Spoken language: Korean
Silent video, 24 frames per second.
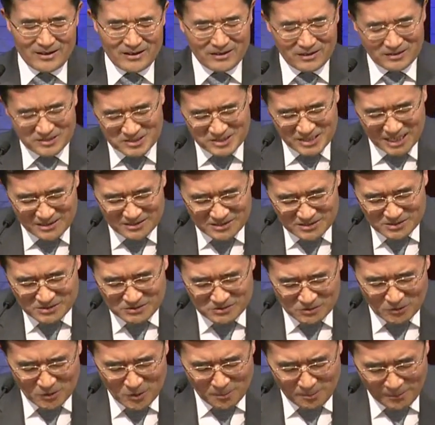어찌하여
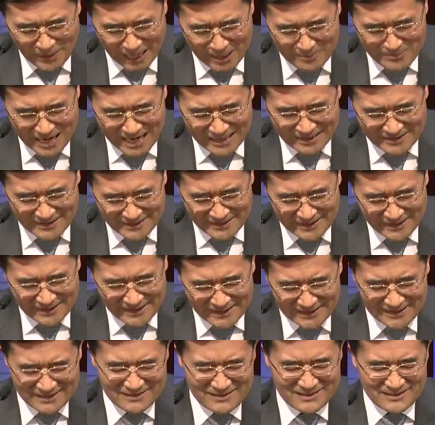스스로 패망케
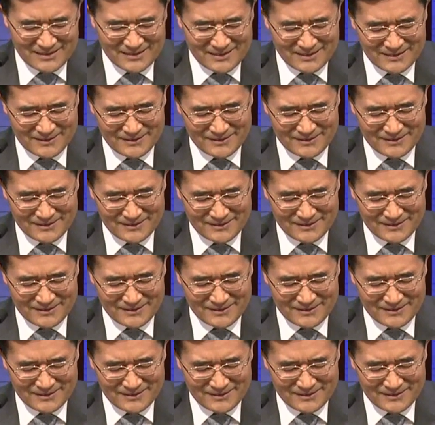하겠느냐.